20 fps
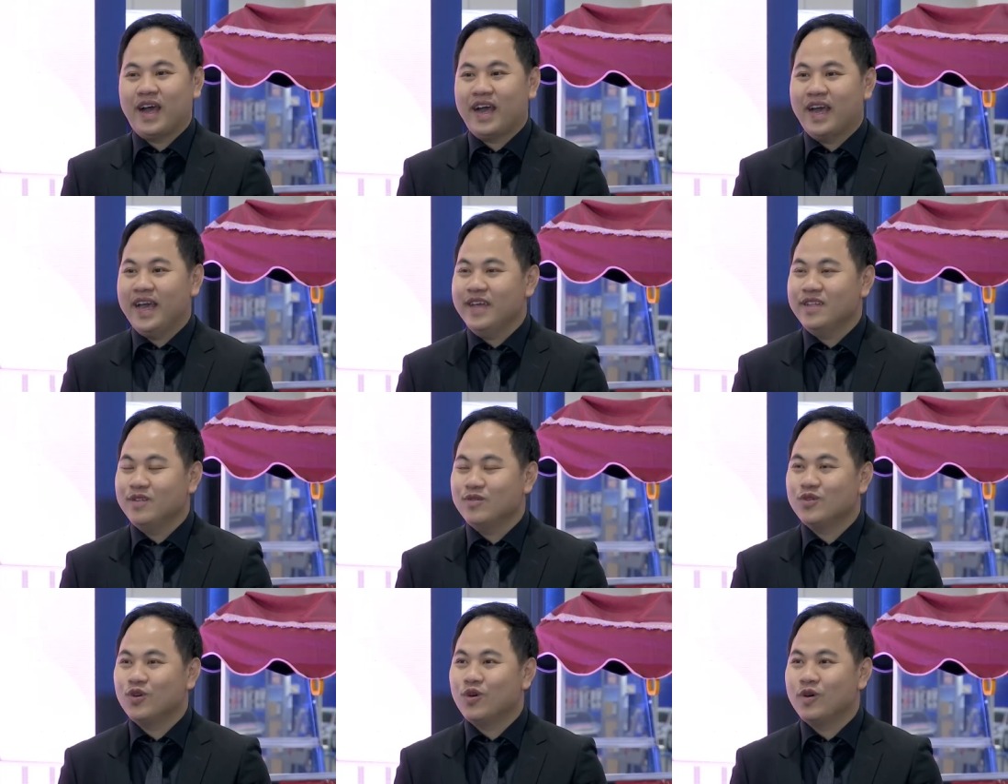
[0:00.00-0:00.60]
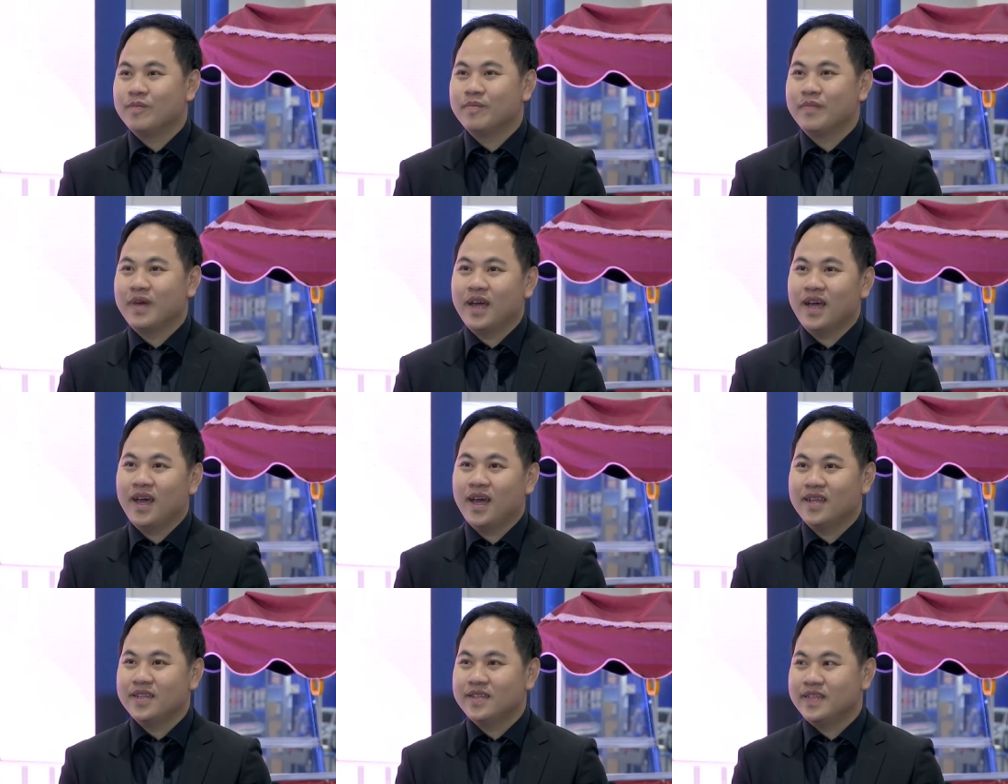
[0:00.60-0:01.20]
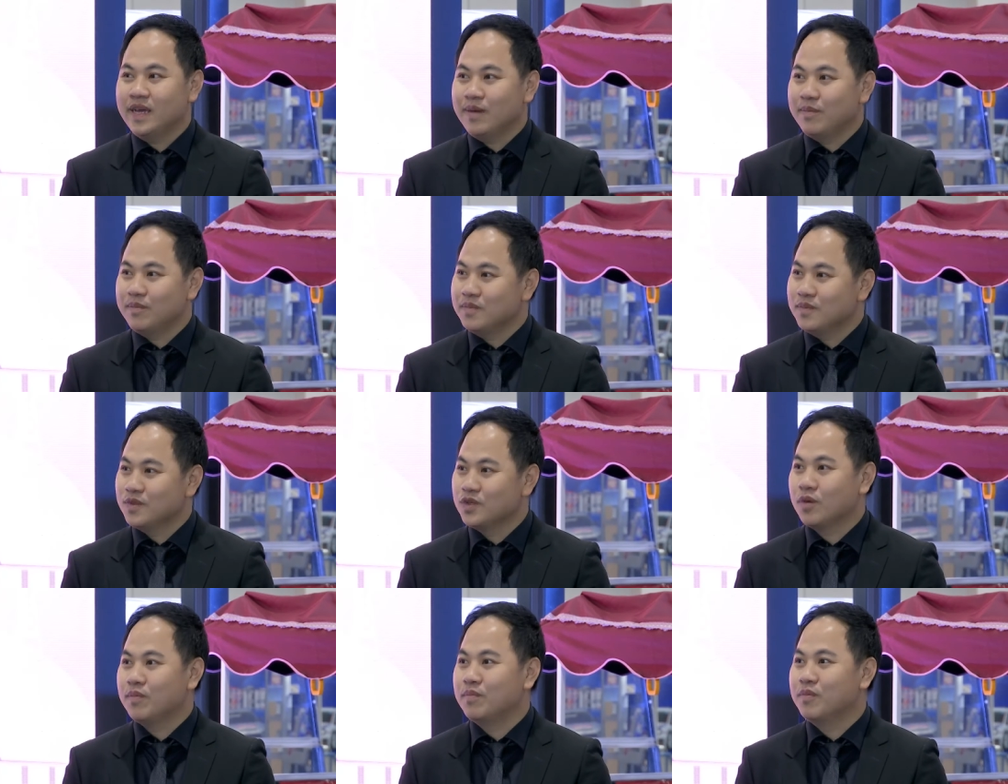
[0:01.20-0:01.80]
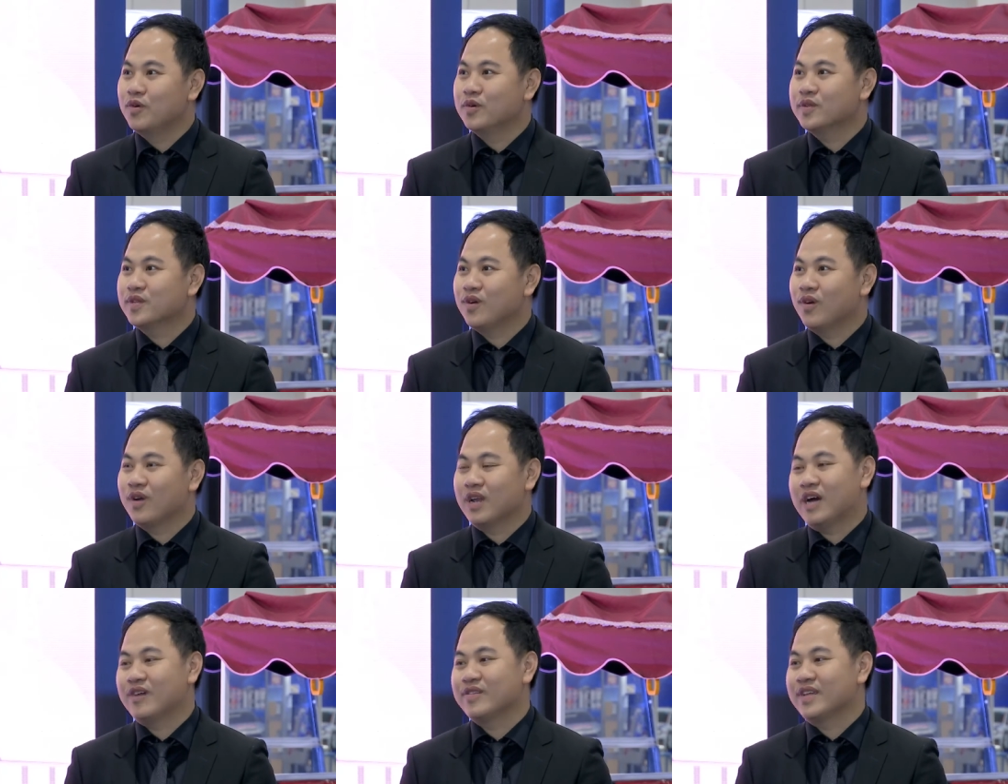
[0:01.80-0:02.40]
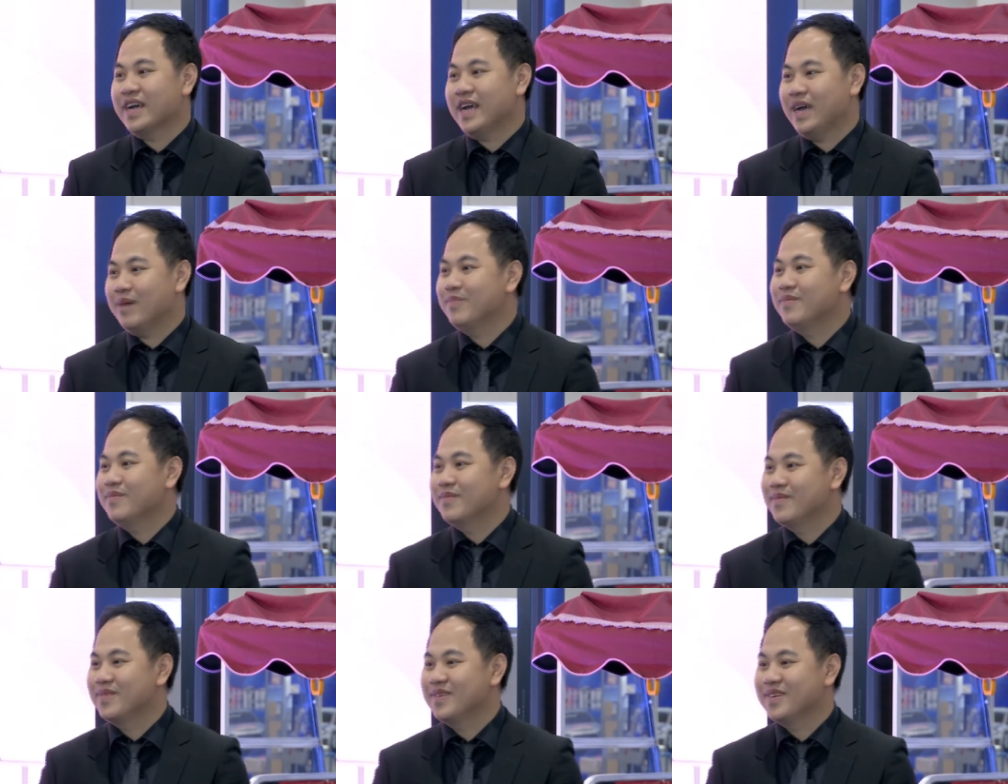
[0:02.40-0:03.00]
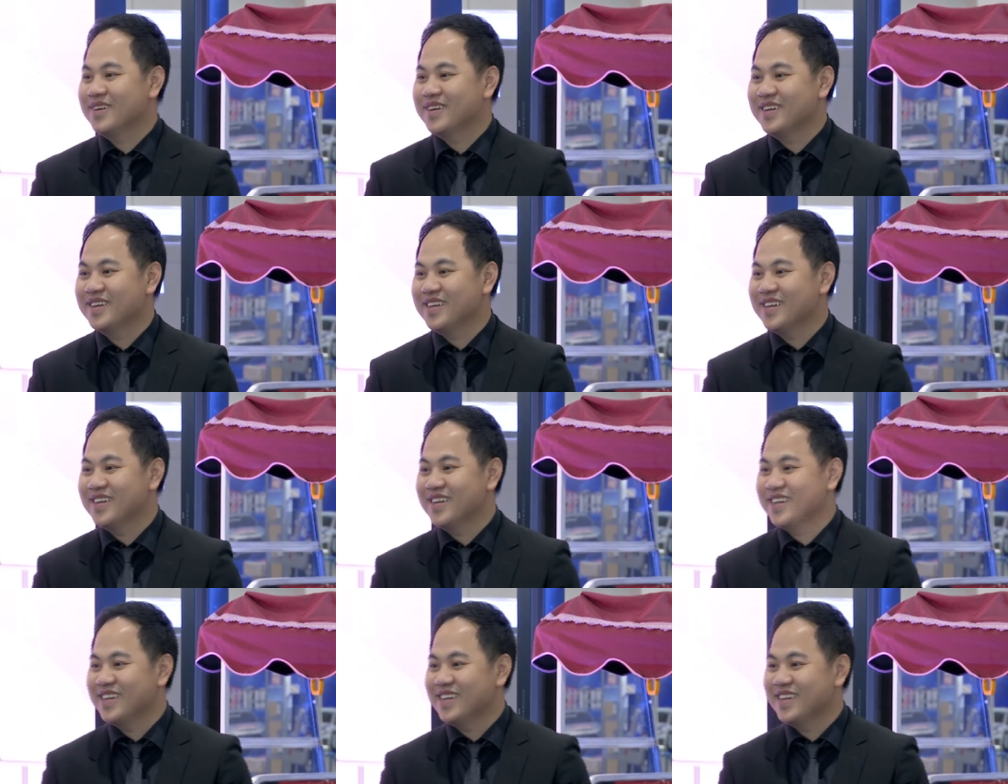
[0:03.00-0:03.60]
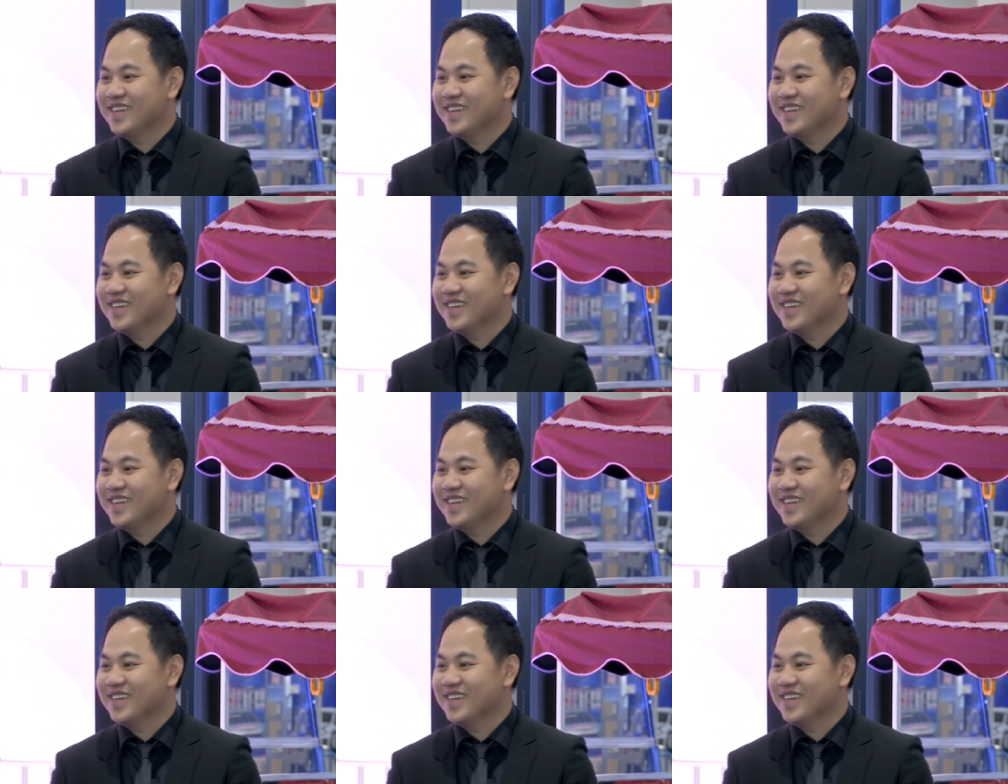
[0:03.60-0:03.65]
กให้ทุกคนมาเยี่ยมชมบูธของเรานะครับโอ้โหแบบนี้ต้อง